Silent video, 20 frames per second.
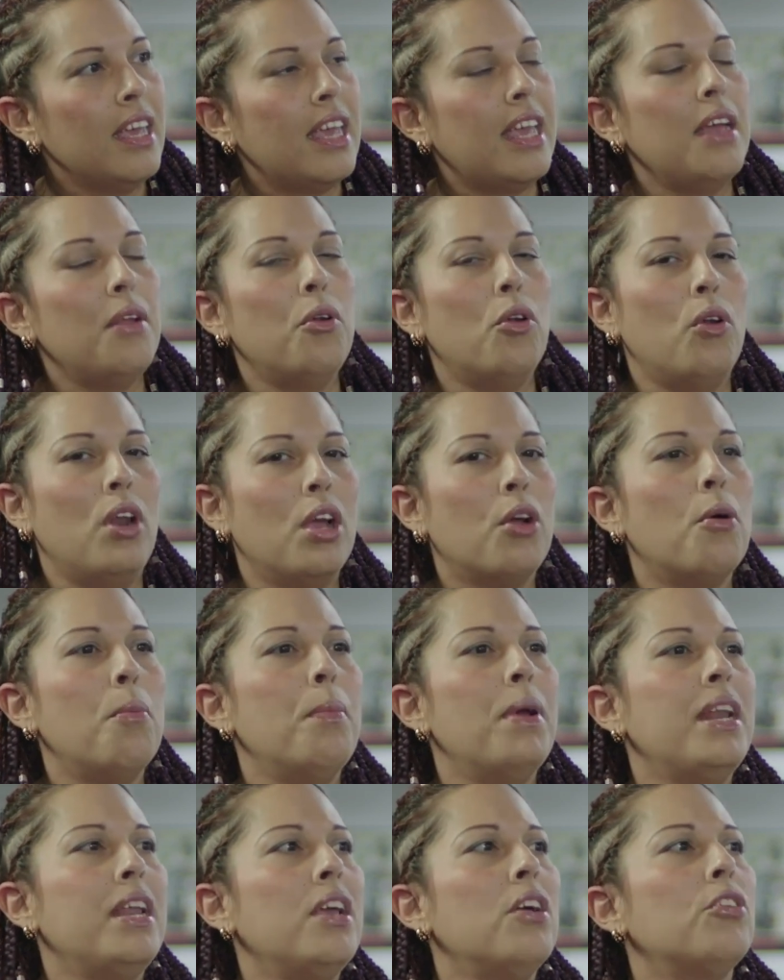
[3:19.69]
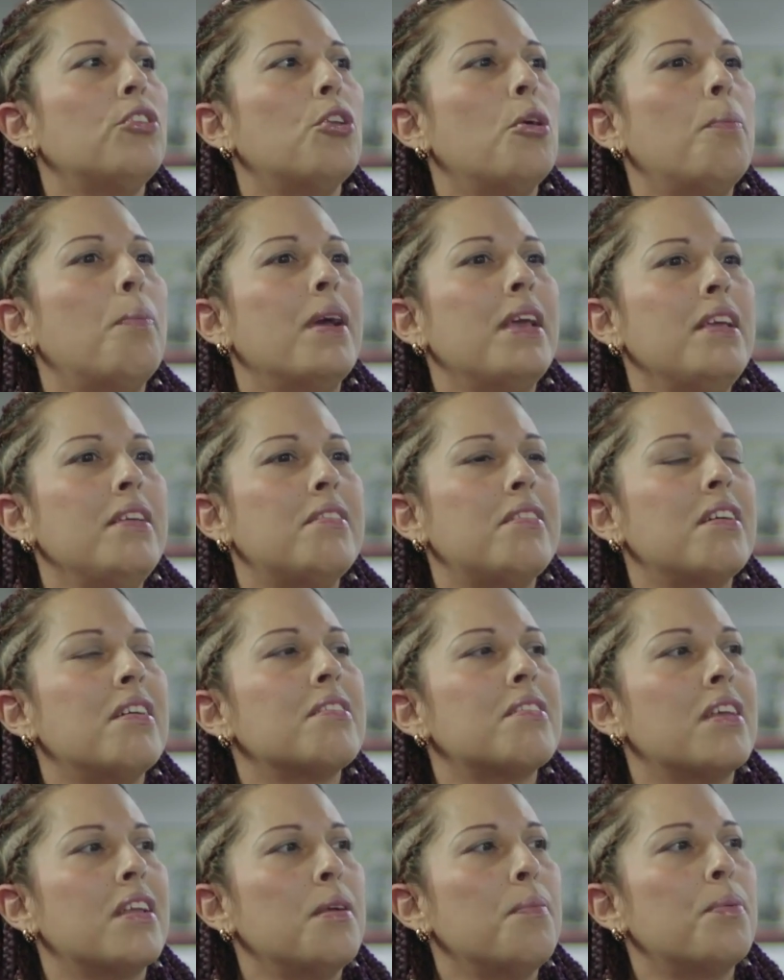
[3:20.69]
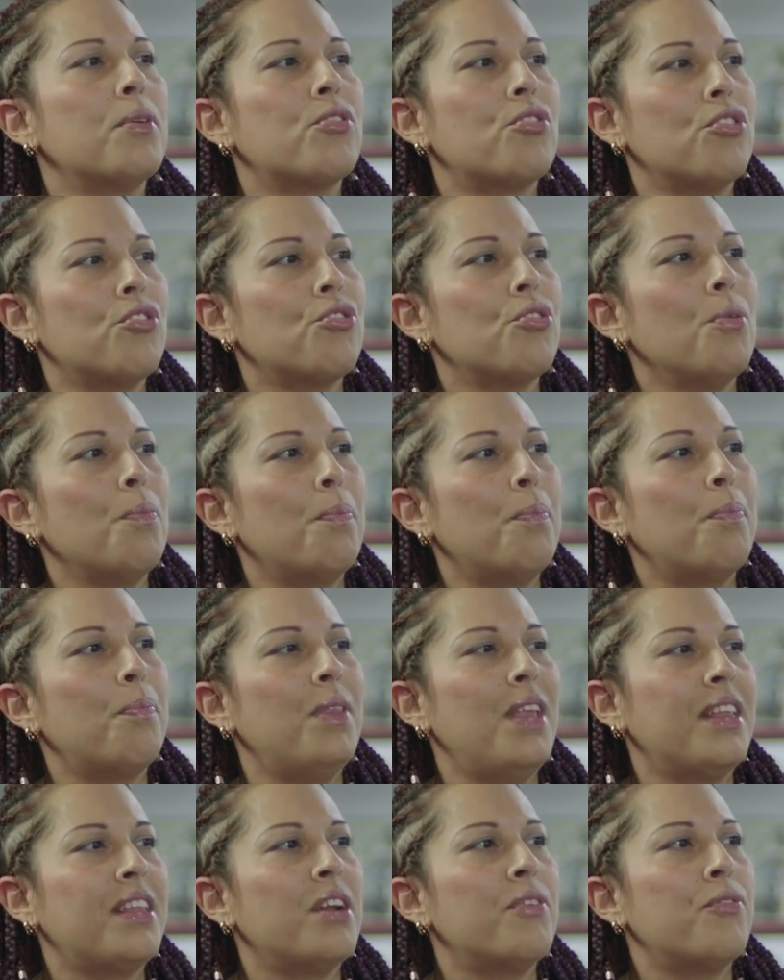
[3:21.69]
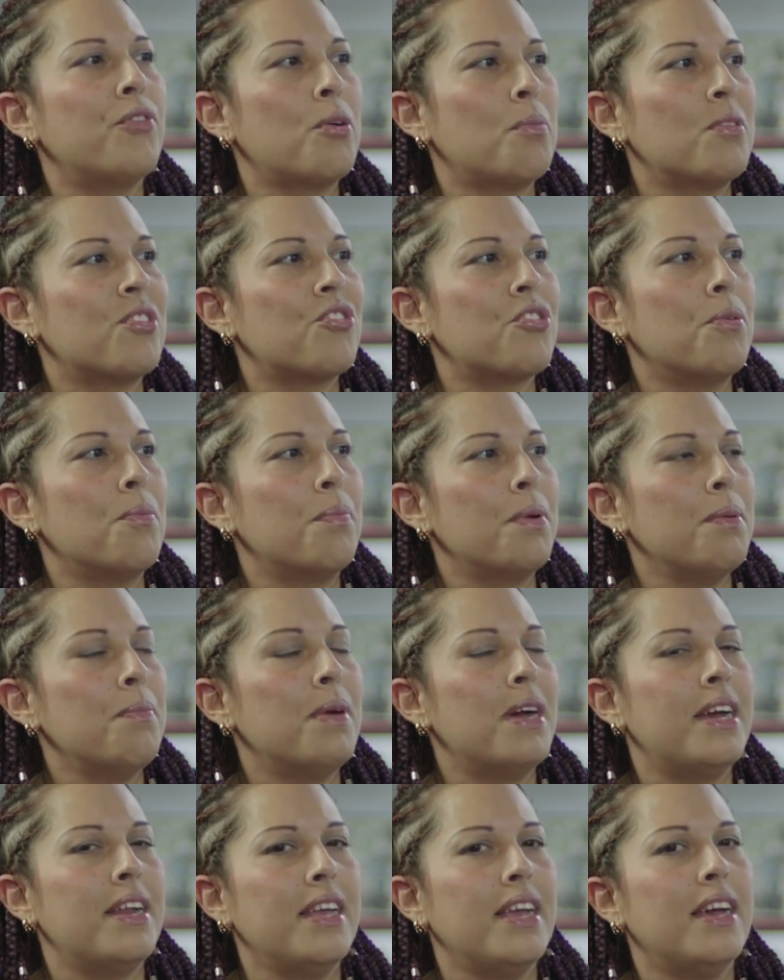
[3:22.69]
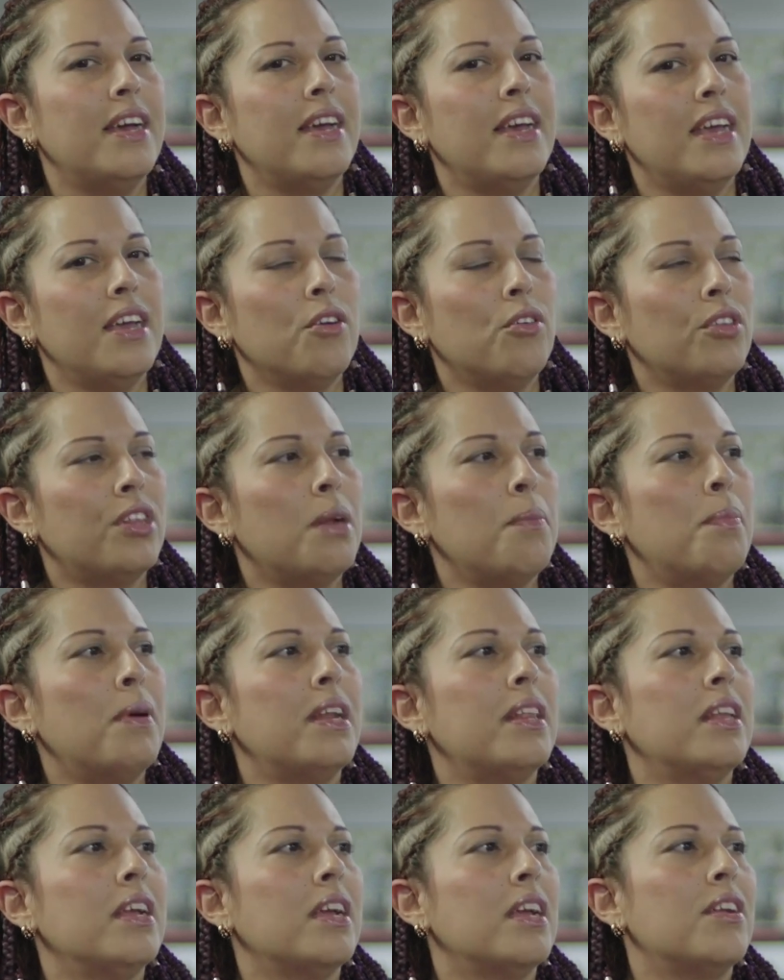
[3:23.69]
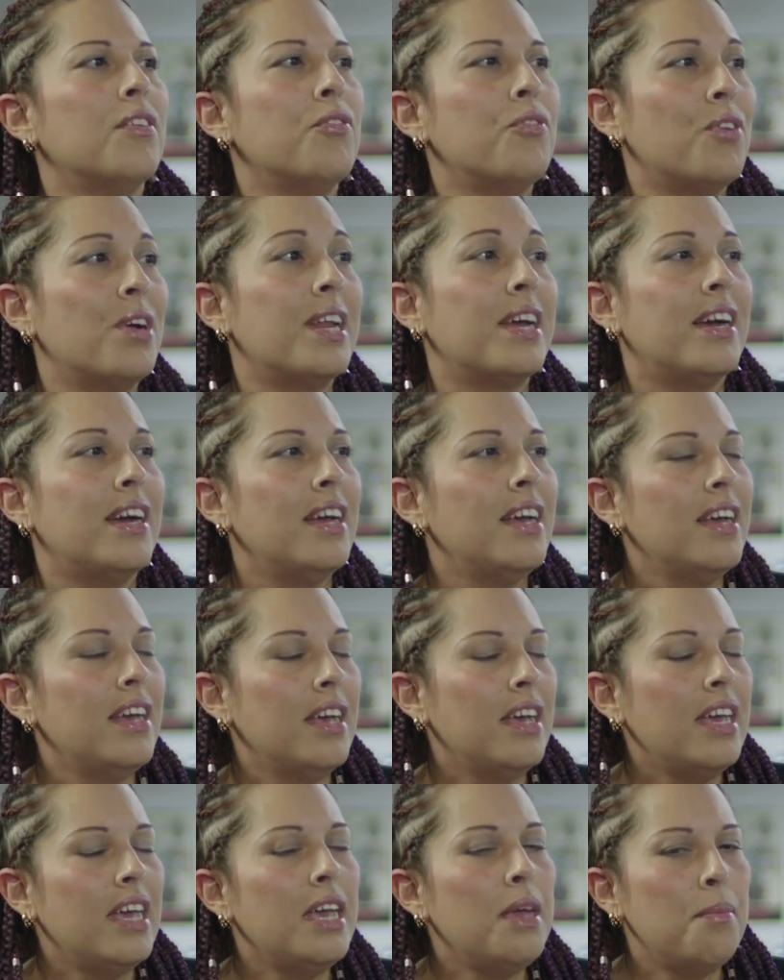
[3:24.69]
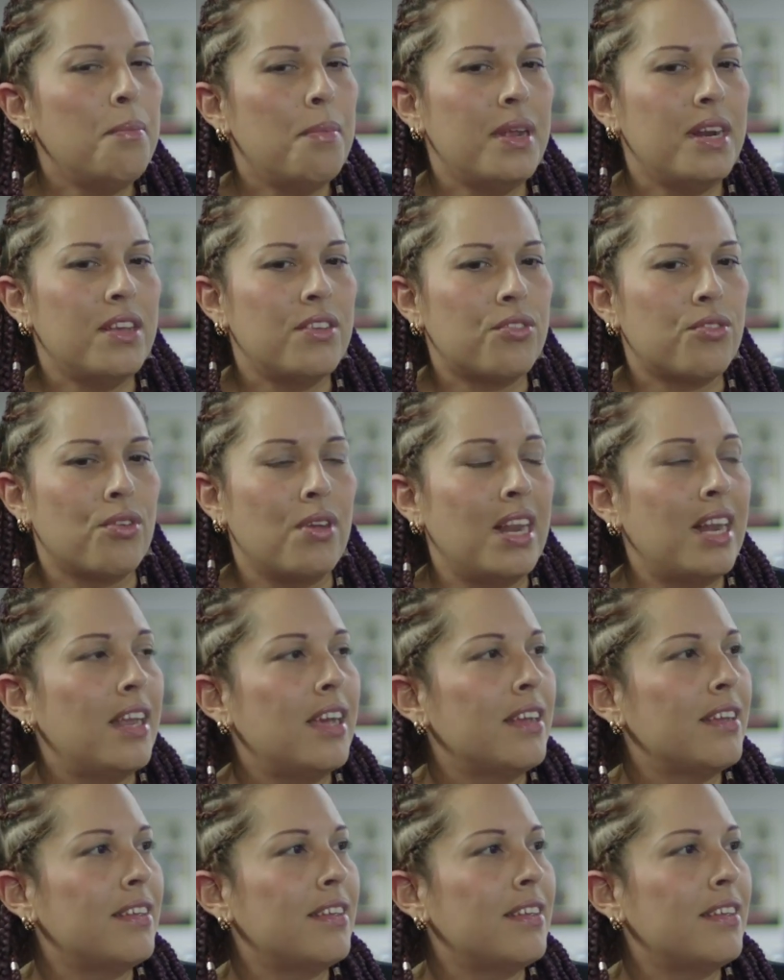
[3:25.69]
que no le convenía a otros países hacer el proceso de transformación primaria en otra parte que no fuera en Venezuela.